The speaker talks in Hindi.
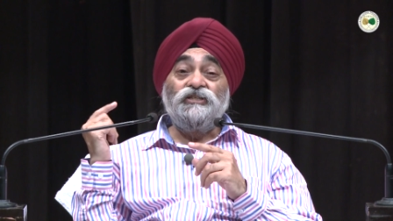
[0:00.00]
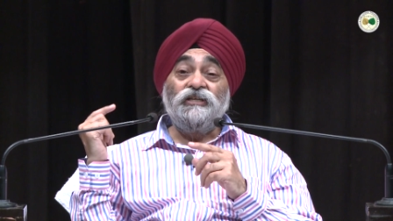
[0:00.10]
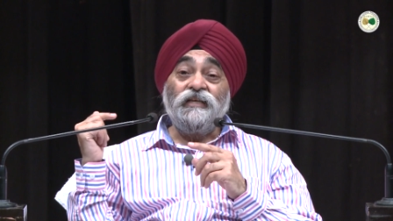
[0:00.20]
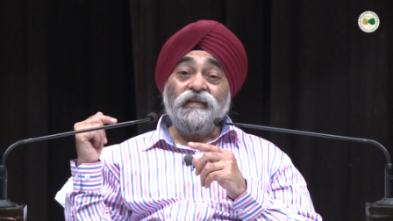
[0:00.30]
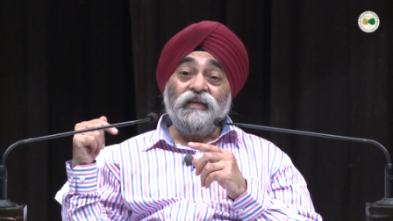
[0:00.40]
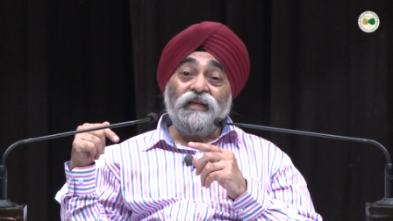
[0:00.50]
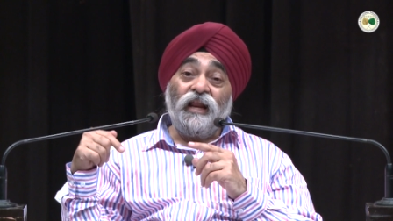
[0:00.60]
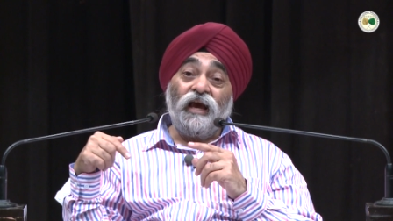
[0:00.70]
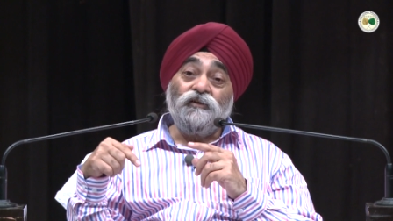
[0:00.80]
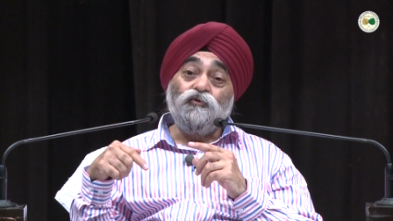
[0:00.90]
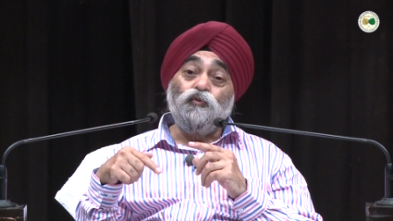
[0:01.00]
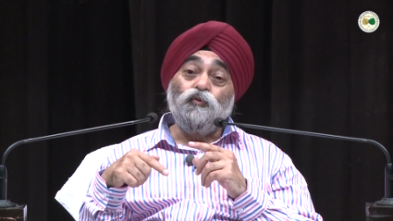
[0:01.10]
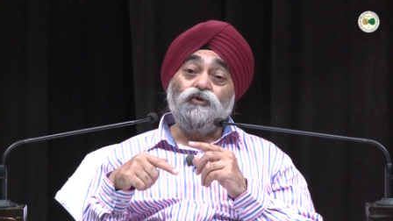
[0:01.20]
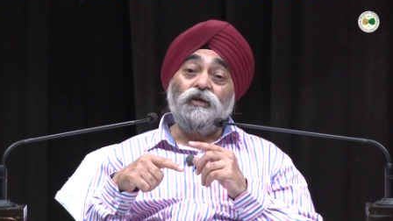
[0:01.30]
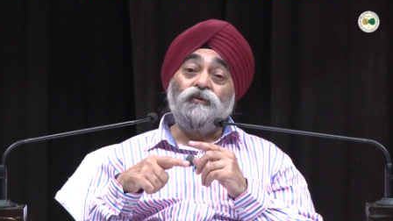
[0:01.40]
शरीर लाए
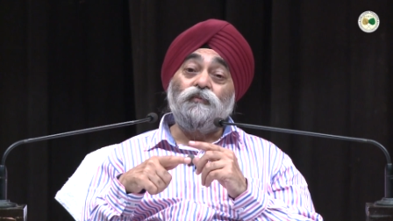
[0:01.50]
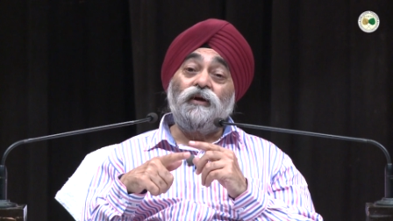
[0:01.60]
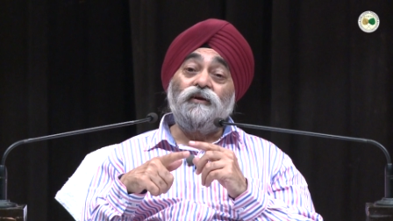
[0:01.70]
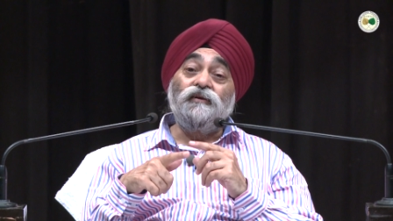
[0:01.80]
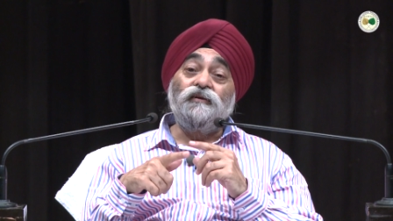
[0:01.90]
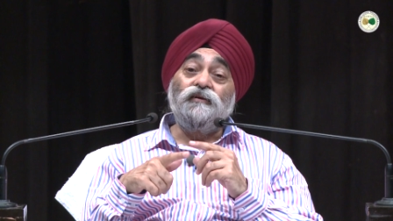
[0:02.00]
सुनो सत बाणी